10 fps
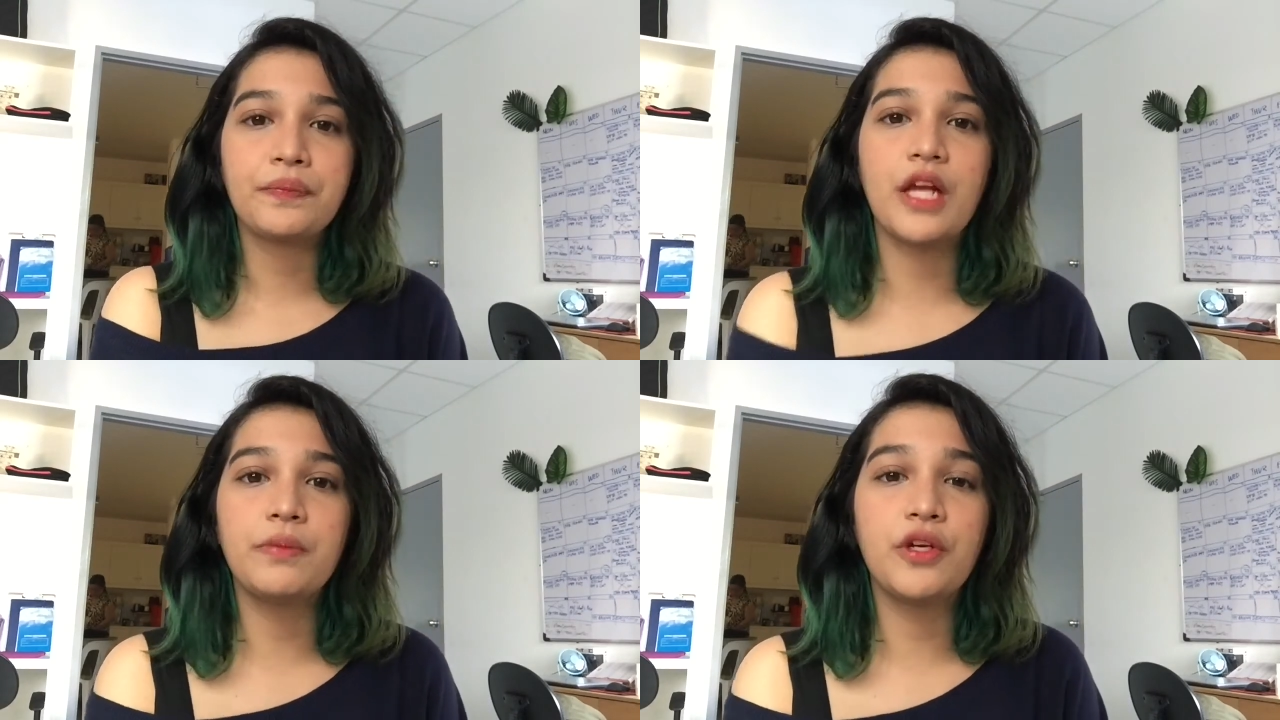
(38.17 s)

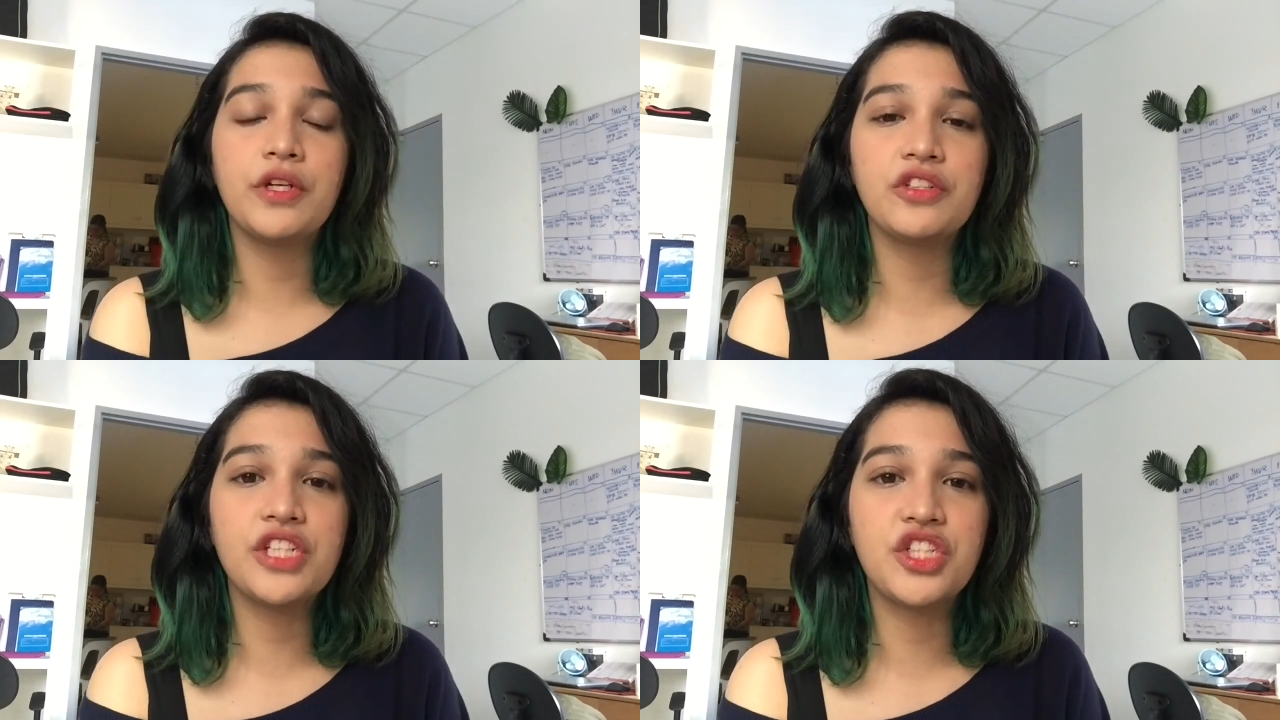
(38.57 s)
I'll be
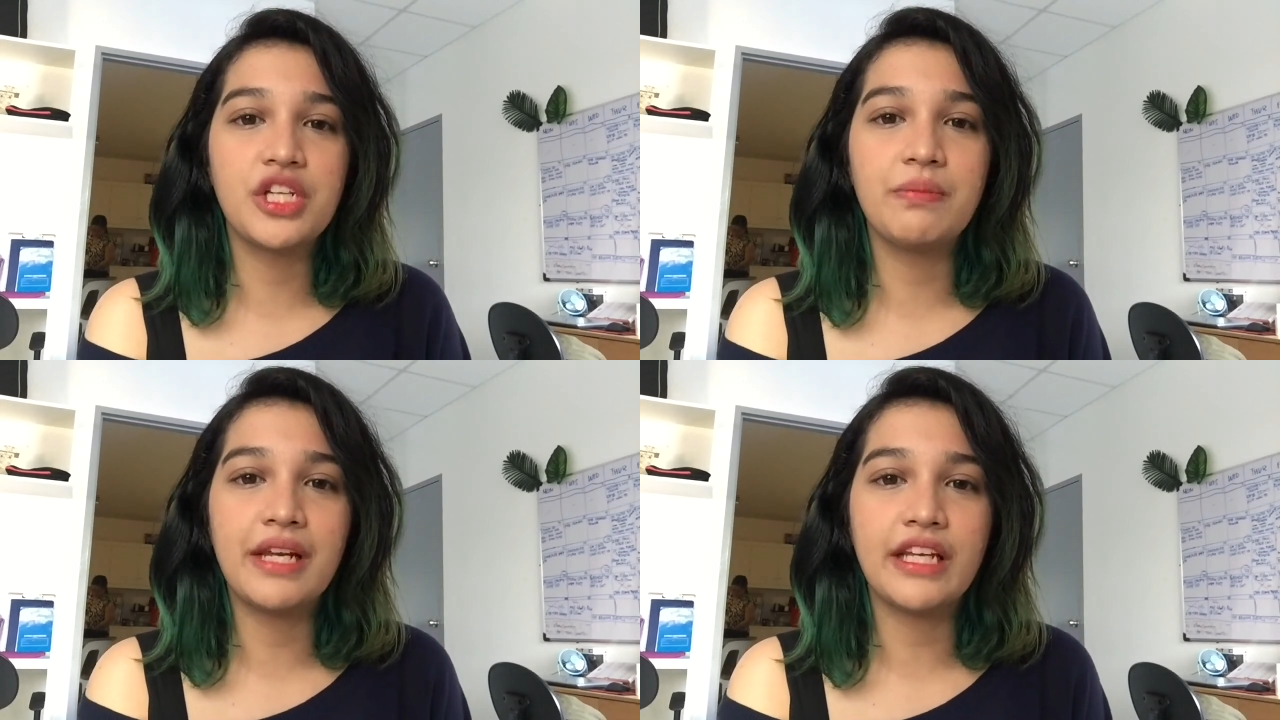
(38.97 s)
going to the
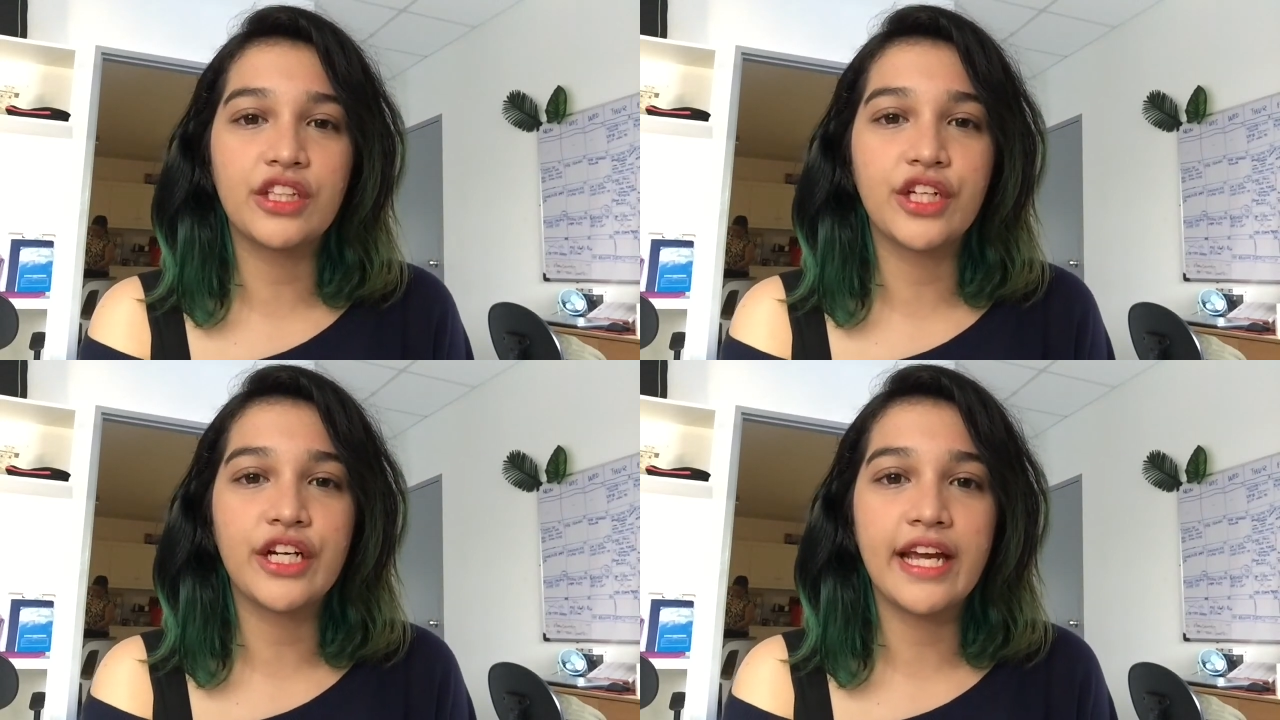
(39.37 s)
gym
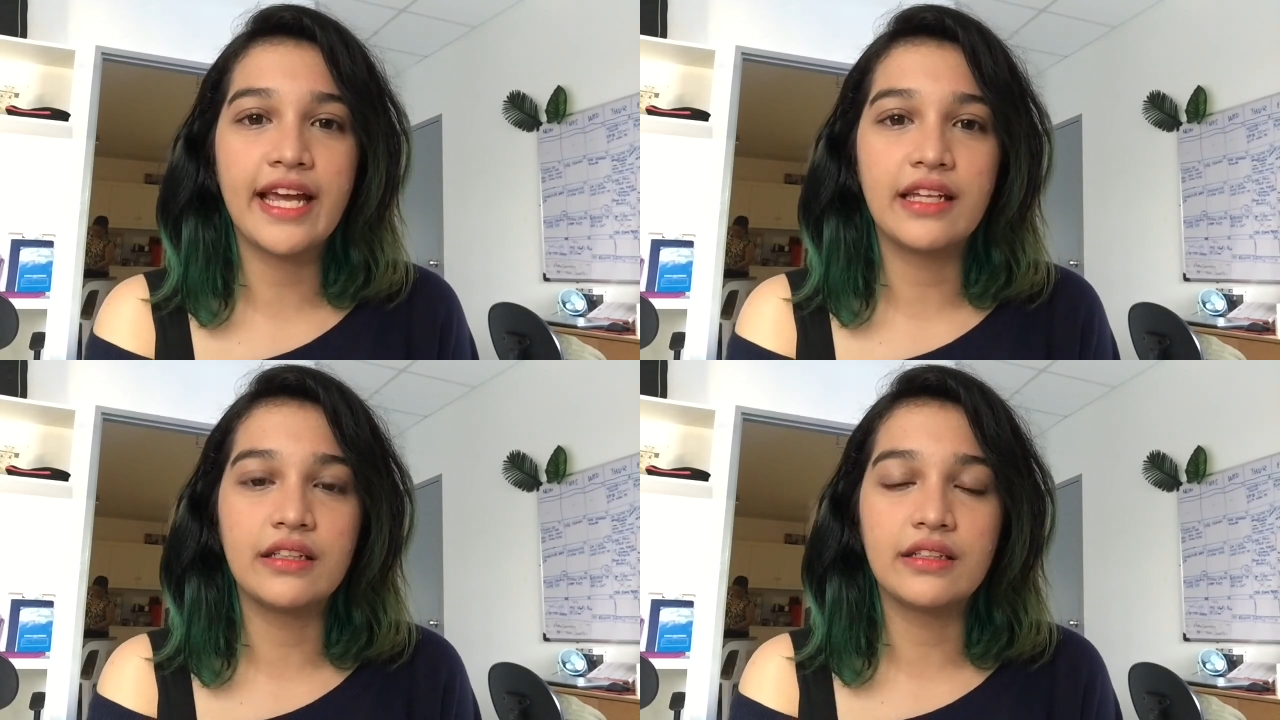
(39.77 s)
later
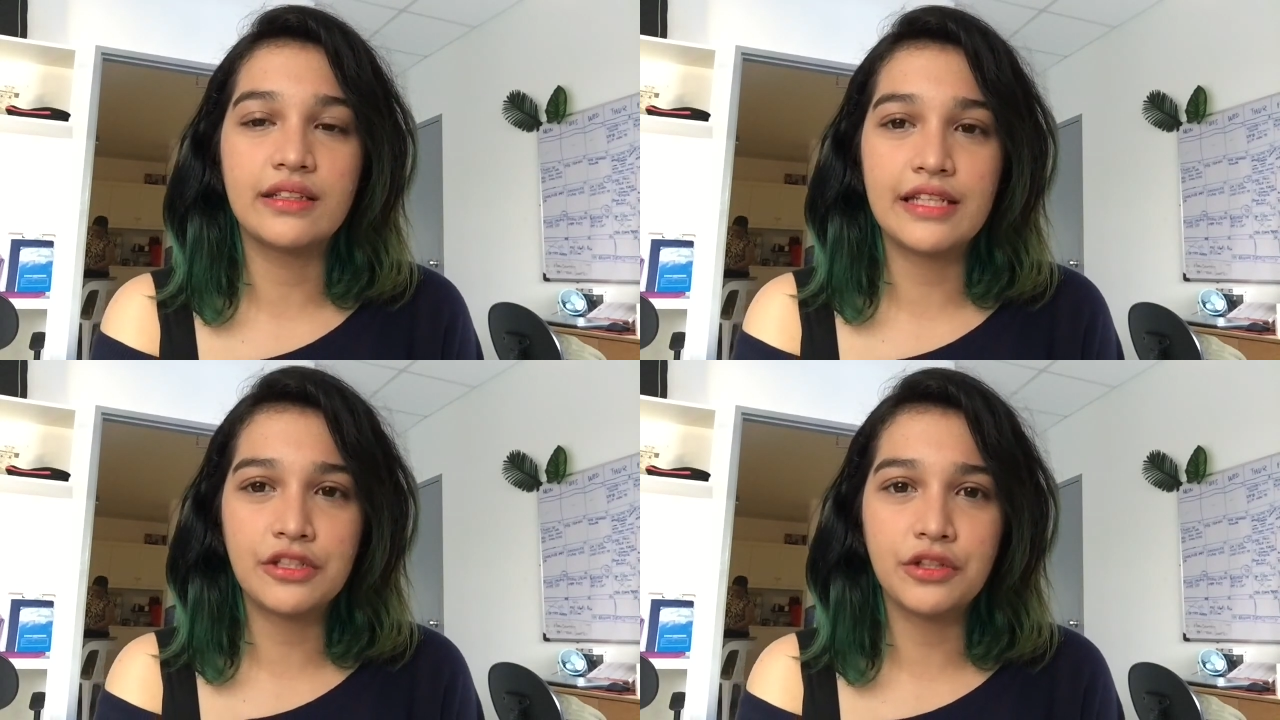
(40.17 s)
and
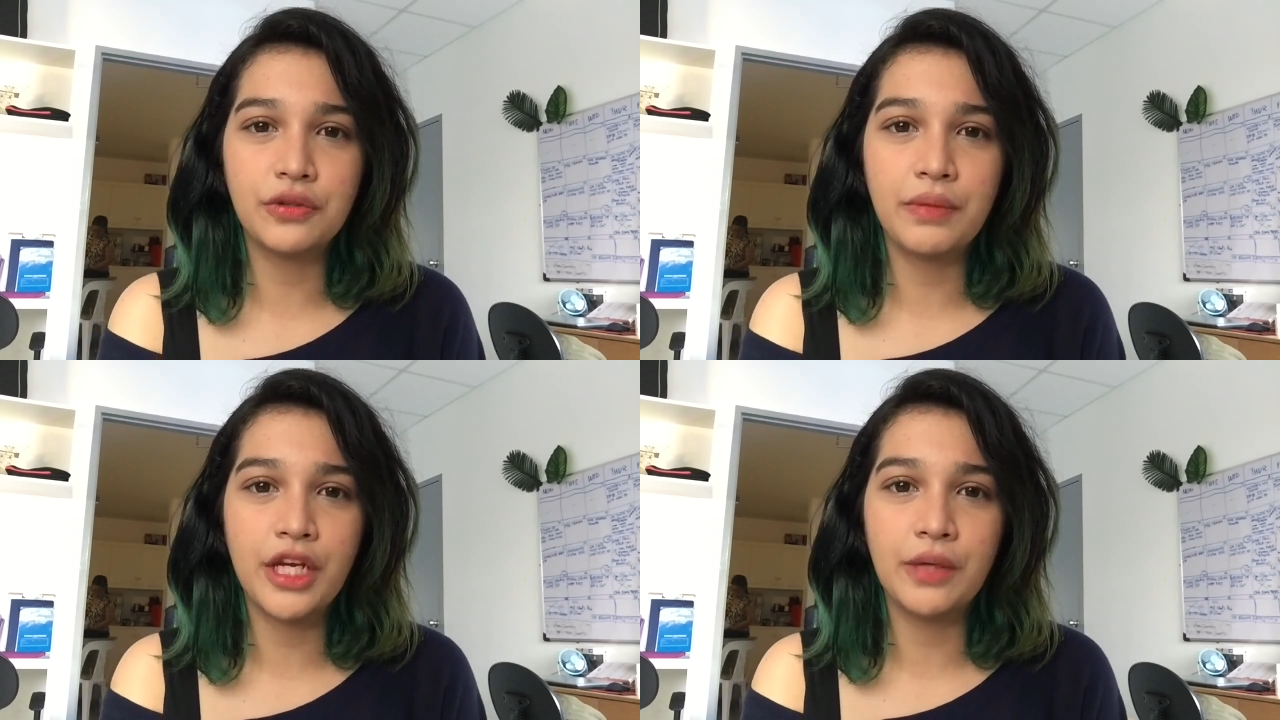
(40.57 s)
itetest ko
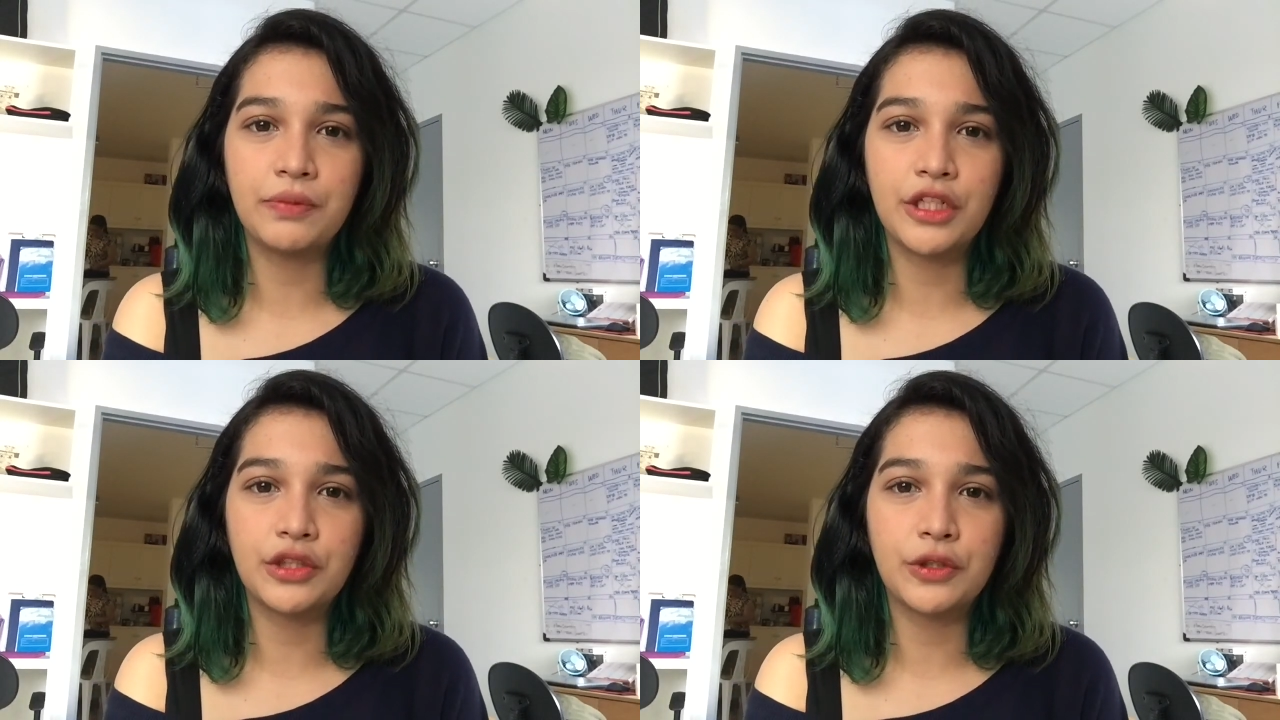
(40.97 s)
tong makeup
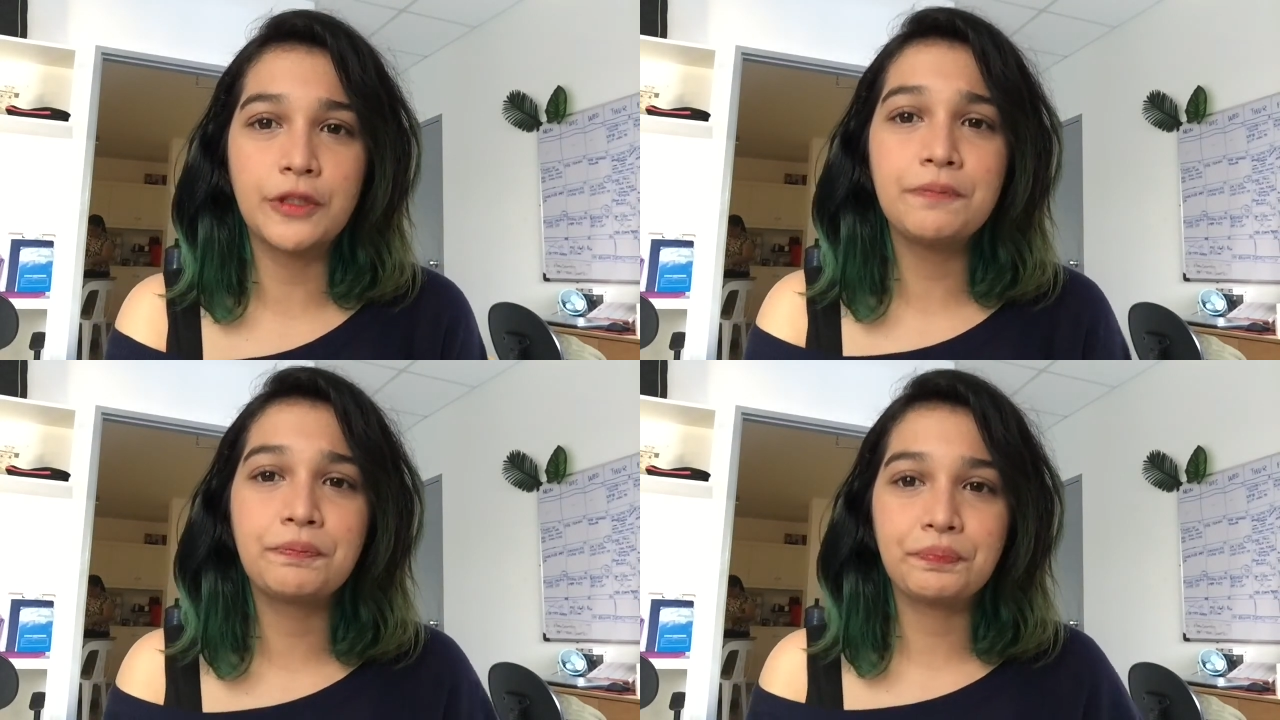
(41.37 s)
na to.